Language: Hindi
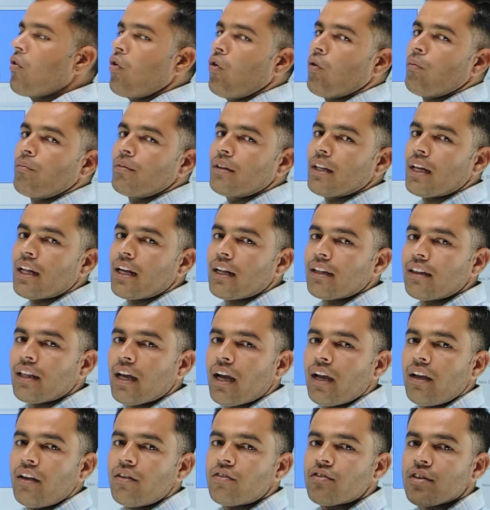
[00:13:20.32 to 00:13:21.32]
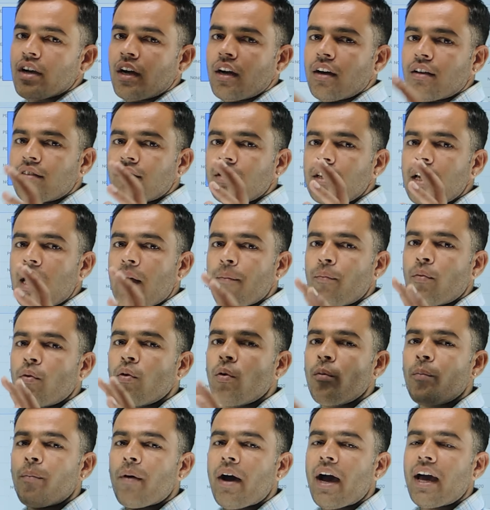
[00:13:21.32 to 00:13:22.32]
वो घूमता रहता है इस चक्कर से
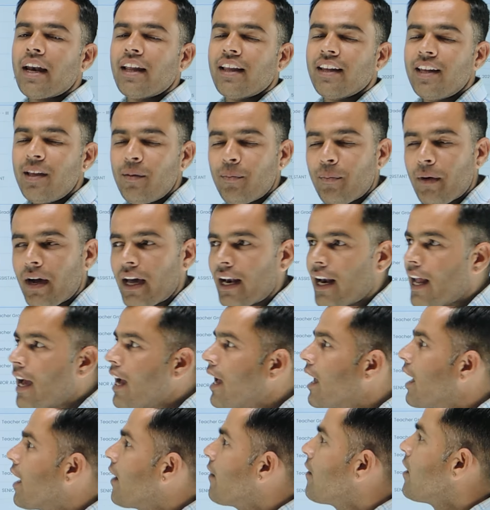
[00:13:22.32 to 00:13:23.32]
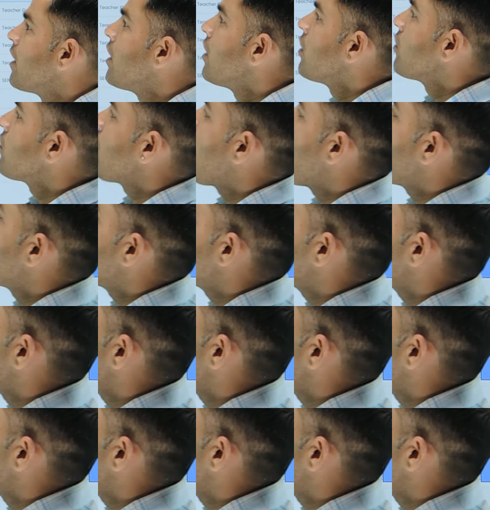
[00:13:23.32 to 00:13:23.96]
आपको पार यदि पाना है तो आप